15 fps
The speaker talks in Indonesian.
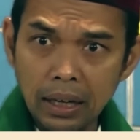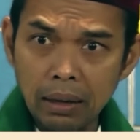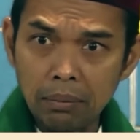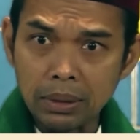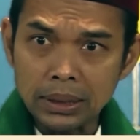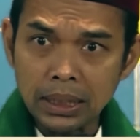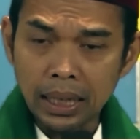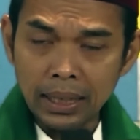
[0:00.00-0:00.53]
dengan
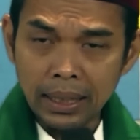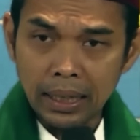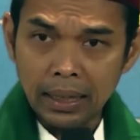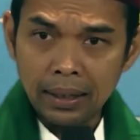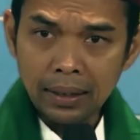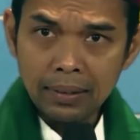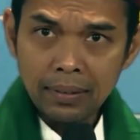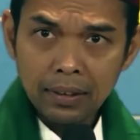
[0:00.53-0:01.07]
hamba sahaya.
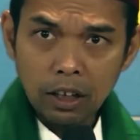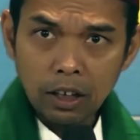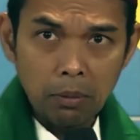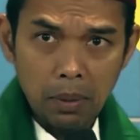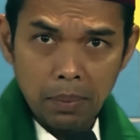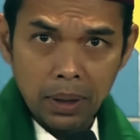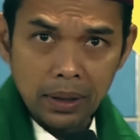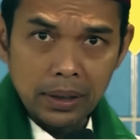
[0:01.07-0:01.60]
Kalau
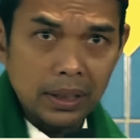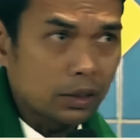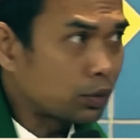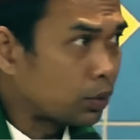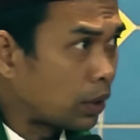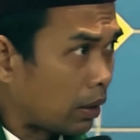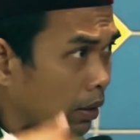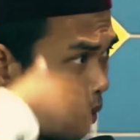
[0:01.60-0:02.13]
memang dia
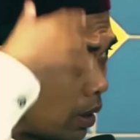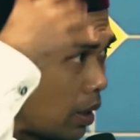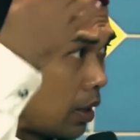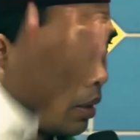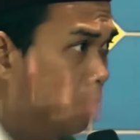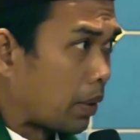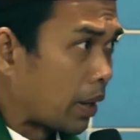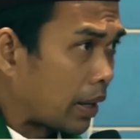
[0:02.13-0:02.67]
sudah
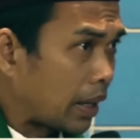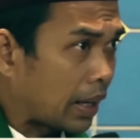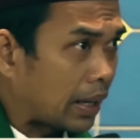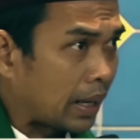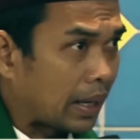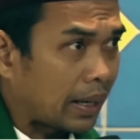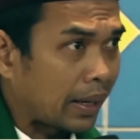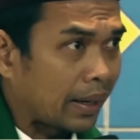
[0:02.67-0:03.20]

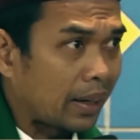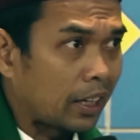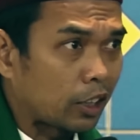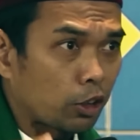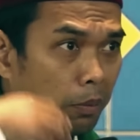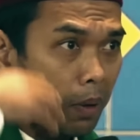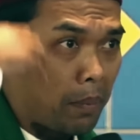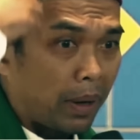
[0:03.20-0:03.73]
dimerdekakan
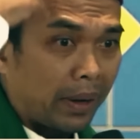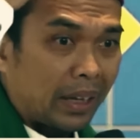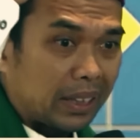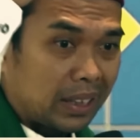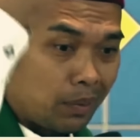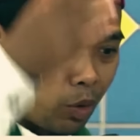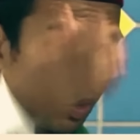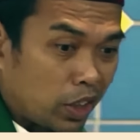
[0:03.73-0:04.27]
atau memang
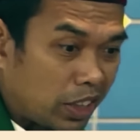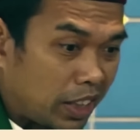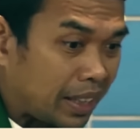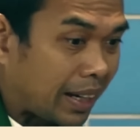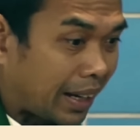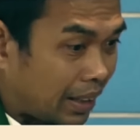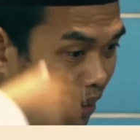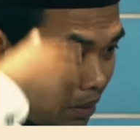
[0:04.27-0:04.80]
nanti mau
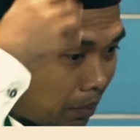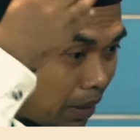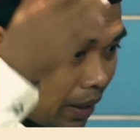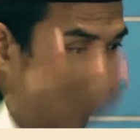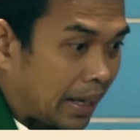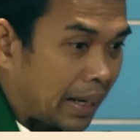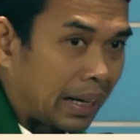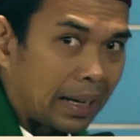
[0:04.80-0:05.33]
dinikahi
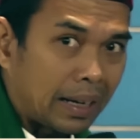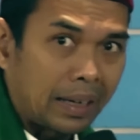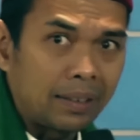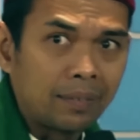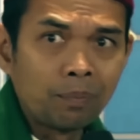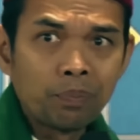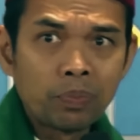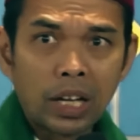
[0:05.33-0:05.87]
dimerdekakan
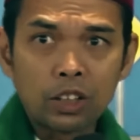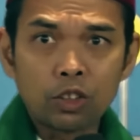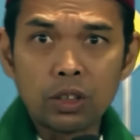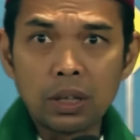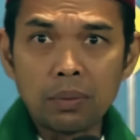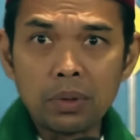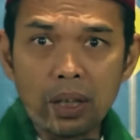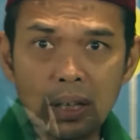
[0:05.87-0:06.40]
atau
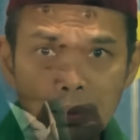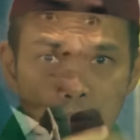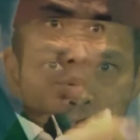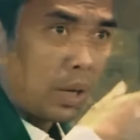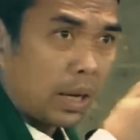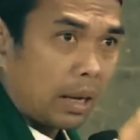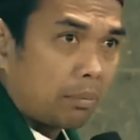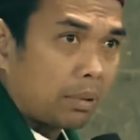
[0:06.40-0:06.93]
dia menjadi
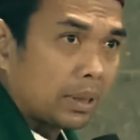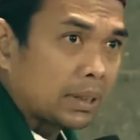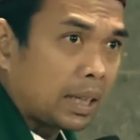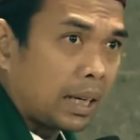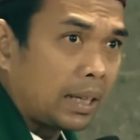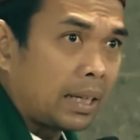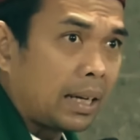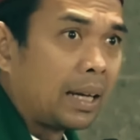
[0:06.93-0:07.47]
budak hamba
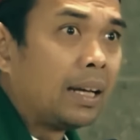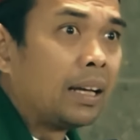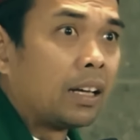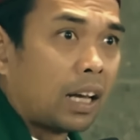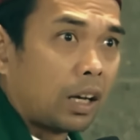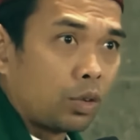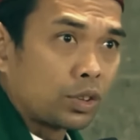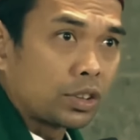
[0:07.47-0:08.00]
sahaya
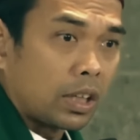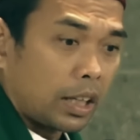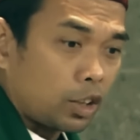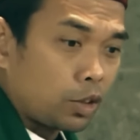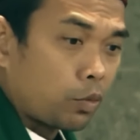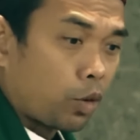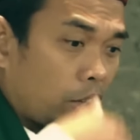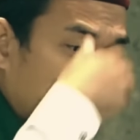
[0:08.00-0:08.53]
lalu setelah
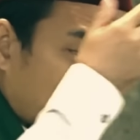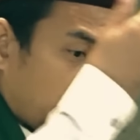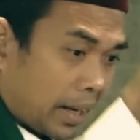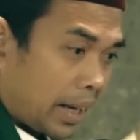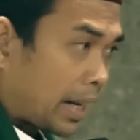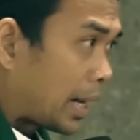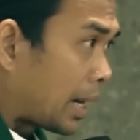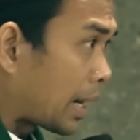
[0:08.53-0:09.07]
itu mau
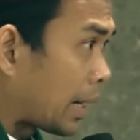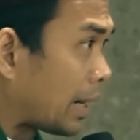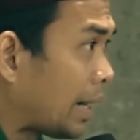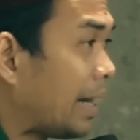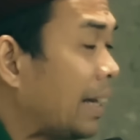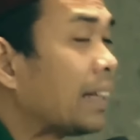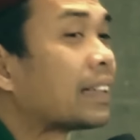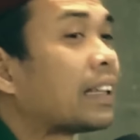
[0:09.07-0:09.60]
dimerdekakan
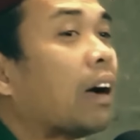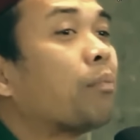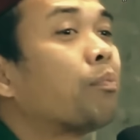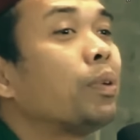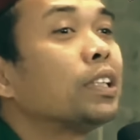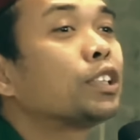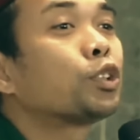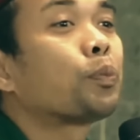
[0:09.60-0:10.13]

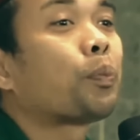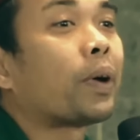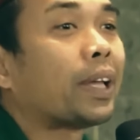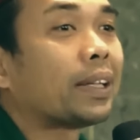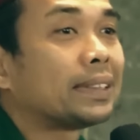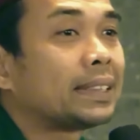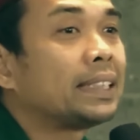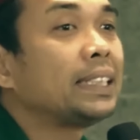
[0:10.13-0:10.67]
tapi
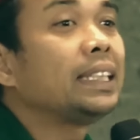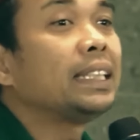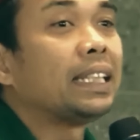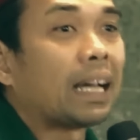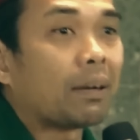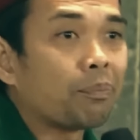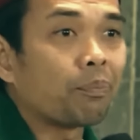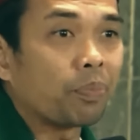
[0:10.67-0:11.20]
supaya
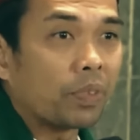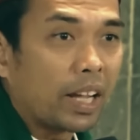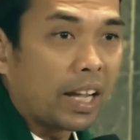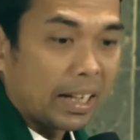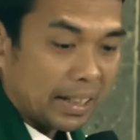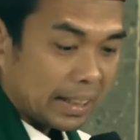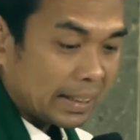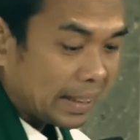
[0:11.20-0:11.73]
siap
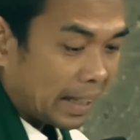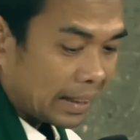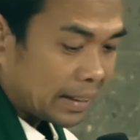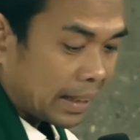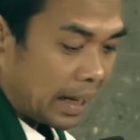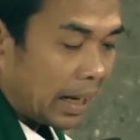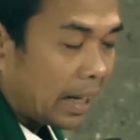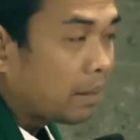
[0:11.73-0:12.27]
dengan
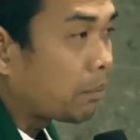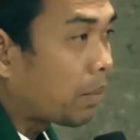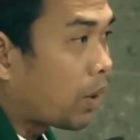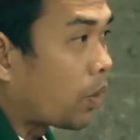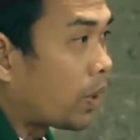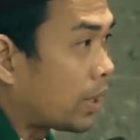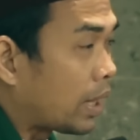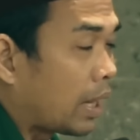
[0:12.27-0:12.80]
kenyataan
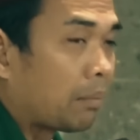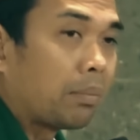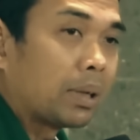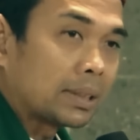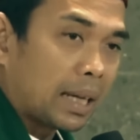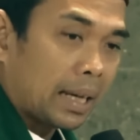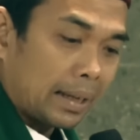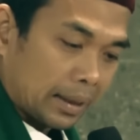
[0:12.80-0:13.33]
bahwa dia hamba
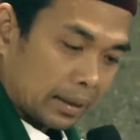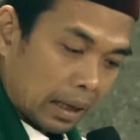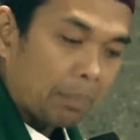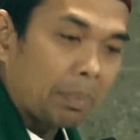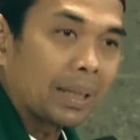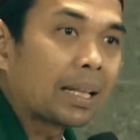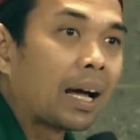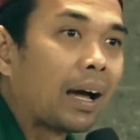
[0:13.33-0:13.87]
saya.
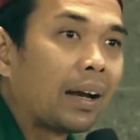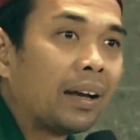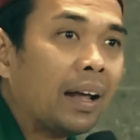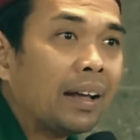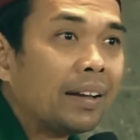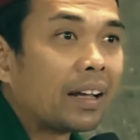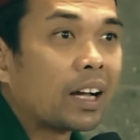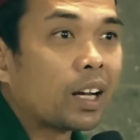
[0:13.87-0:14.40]
Telapak tangan.
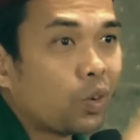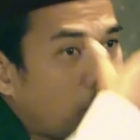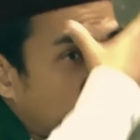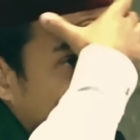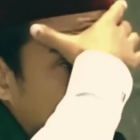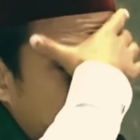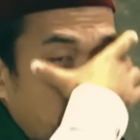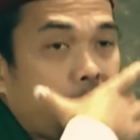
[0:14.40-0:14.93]
Yang kedua
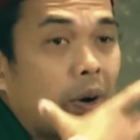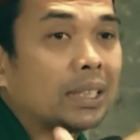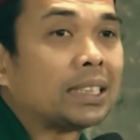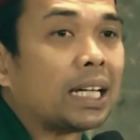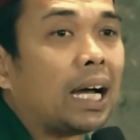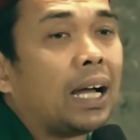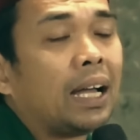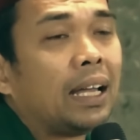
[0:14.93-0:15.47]
kenapa
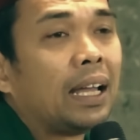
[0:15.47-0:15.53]
wajah?